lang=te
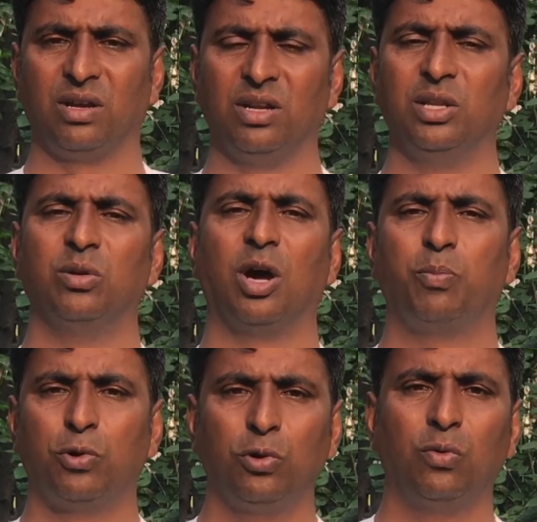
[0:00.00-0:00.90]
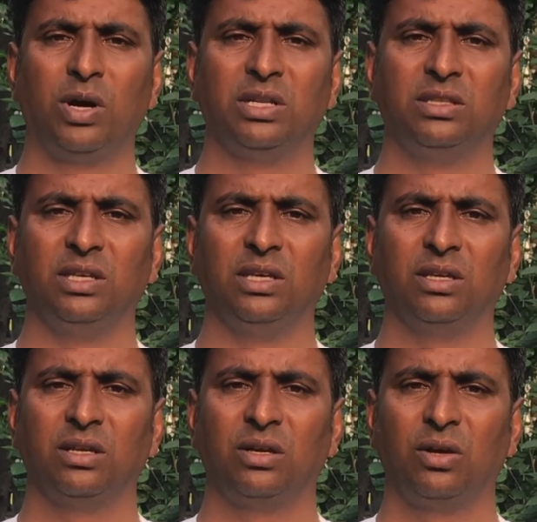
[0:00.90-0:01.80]
నేను నా పొరుగు అనేది
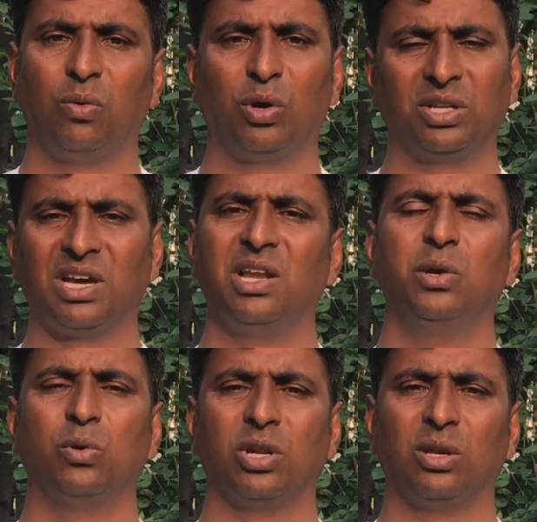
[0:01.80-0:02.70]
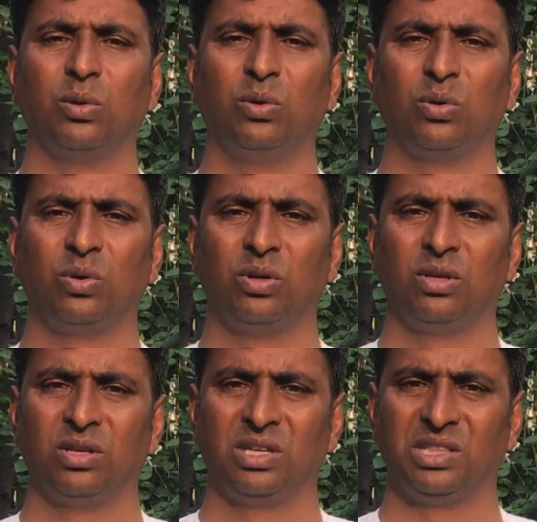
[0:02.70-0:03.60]
ఒకటి కలిగి ఉన్నాను
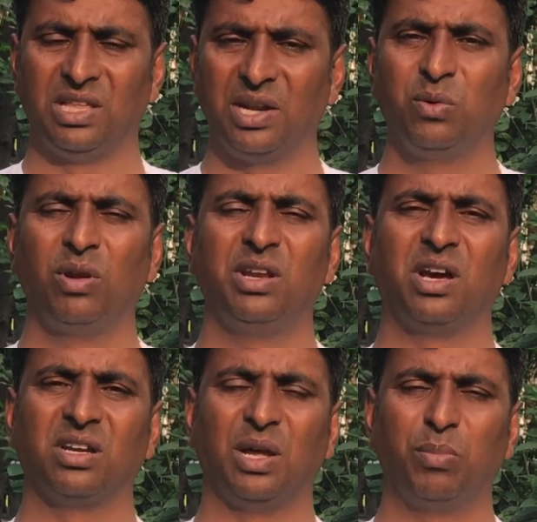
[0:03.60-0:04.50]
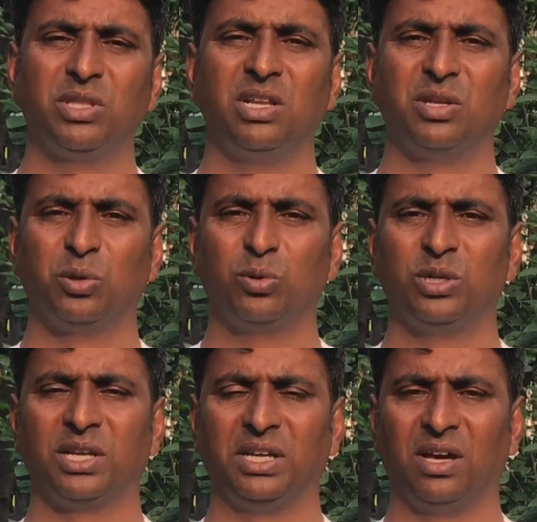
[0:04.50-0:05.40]
దానివల్లే నాకు నెమ్మది
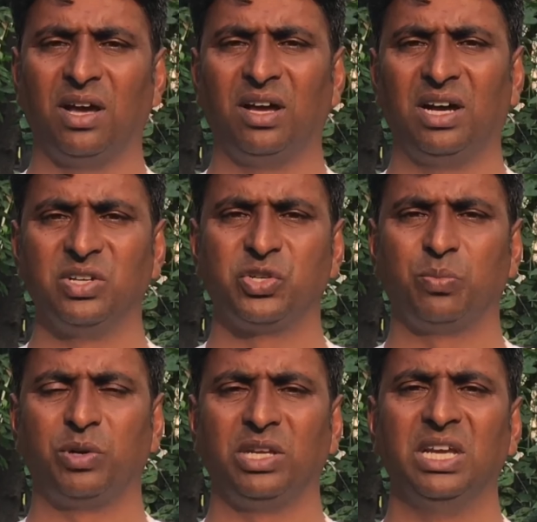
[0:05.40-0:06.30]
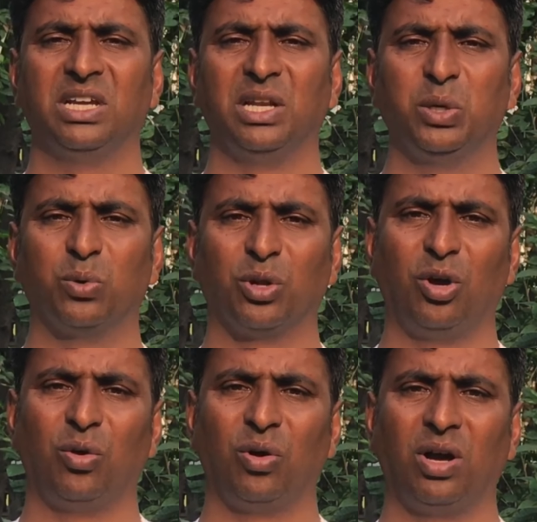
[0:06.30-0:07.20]
లేదనుకుంటాయా అని చెప్పాడు ఏం కలిగి
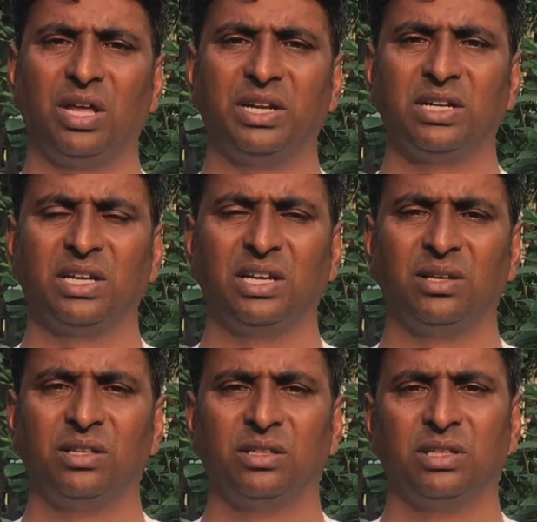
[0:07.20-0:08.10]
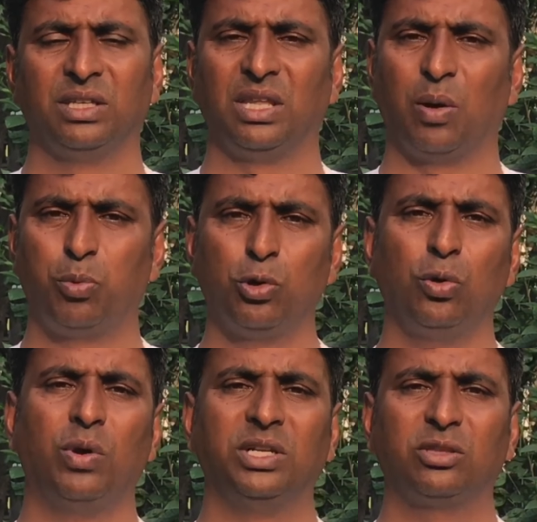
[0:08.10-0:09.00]
ఉన్నావు అని అంటే నా
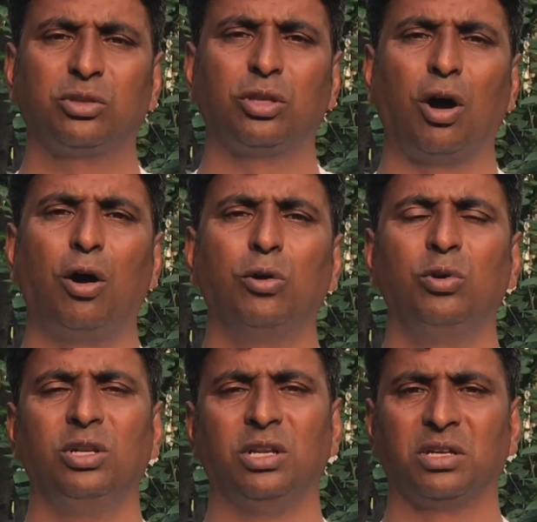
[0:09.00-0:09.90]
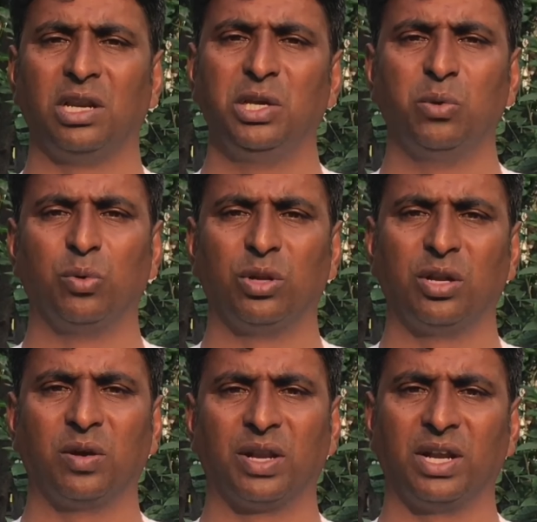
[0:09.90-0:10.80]
పొరుగు అని తాడు నేను కలిగి
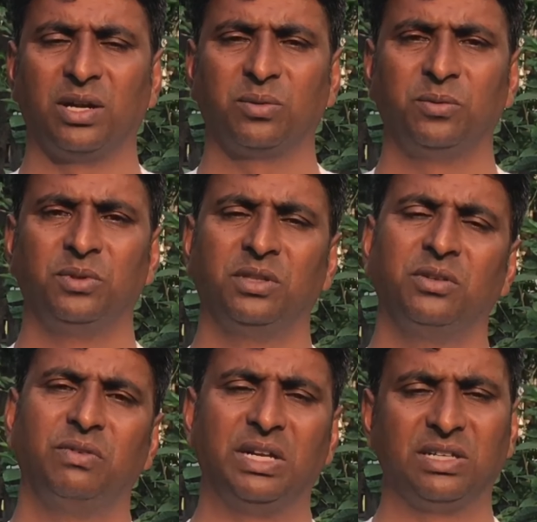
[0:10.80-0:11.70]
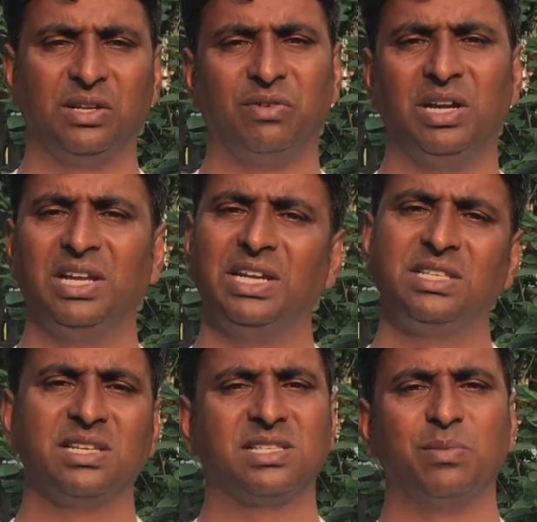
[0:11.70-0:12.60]
ఉన్నాను అన్నాడు వెంటనే వెళ్ళి
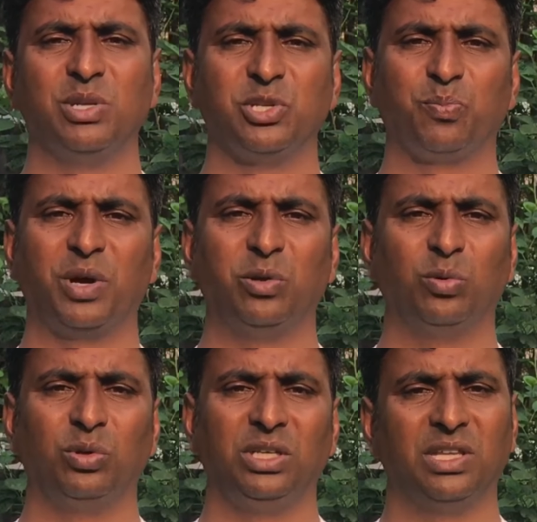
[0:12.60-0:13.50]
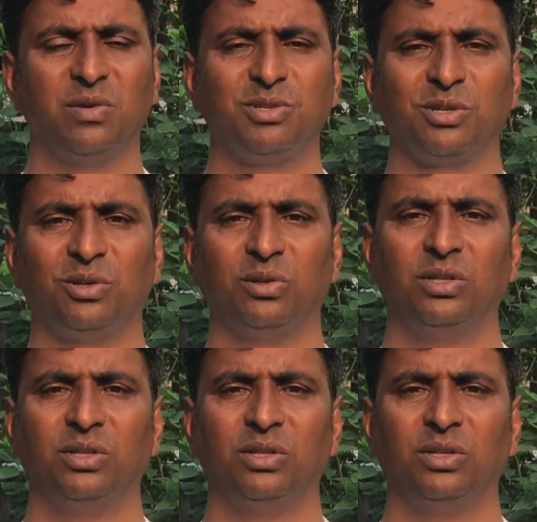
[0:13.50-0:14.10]
ఇచ్చేసేయమని చెప్పాడు ఈ దైవజనుడు